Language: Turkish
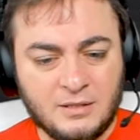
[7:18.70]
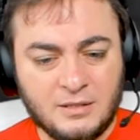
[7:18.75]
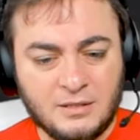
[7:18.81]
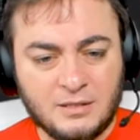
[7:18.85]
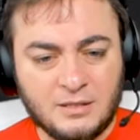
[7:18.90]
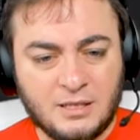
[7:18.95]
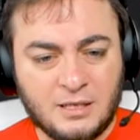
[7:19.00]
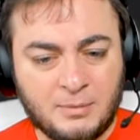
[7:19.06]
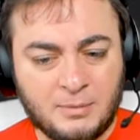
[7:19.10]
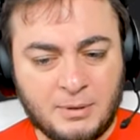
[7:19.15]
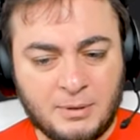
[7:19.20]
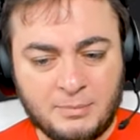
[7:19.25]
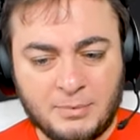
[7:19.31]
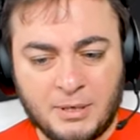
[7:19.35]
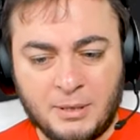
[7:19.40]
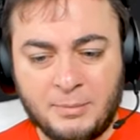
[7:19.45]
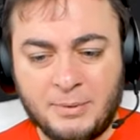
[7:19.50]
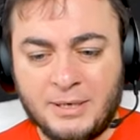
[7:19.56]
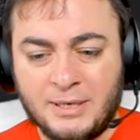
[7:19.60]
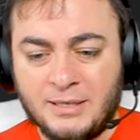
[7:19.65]
Tamam
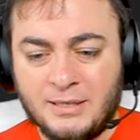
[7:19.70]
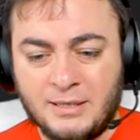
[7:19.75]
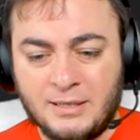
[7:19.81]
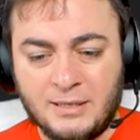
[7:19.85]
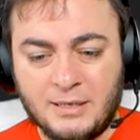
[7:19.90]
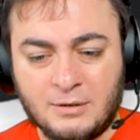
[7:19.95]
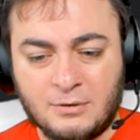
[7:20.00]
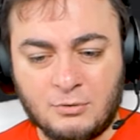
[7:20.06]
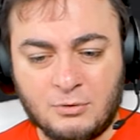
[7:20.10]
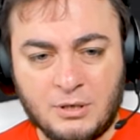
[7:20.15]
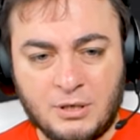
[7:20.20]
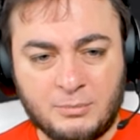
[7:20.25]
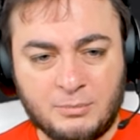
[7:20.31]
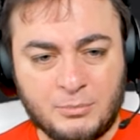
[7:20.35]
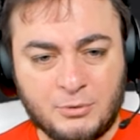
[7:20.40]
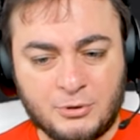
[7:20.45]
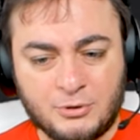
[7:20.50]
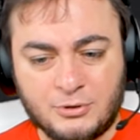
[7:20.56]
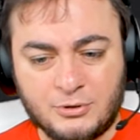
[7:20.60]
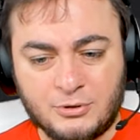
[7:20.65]
kameranı neden
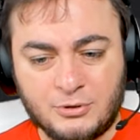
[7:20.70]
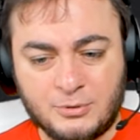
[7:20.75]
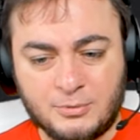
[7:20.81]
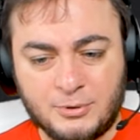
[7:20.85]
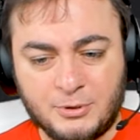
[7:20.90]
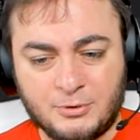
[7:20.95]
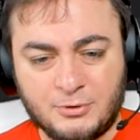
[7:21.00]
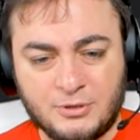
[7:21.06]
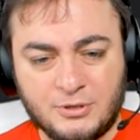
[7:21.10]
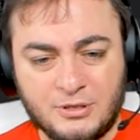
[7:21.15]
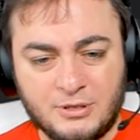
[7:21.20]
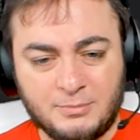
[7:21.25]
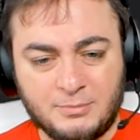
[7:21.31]
kullanmıyorsun diye bir oturalım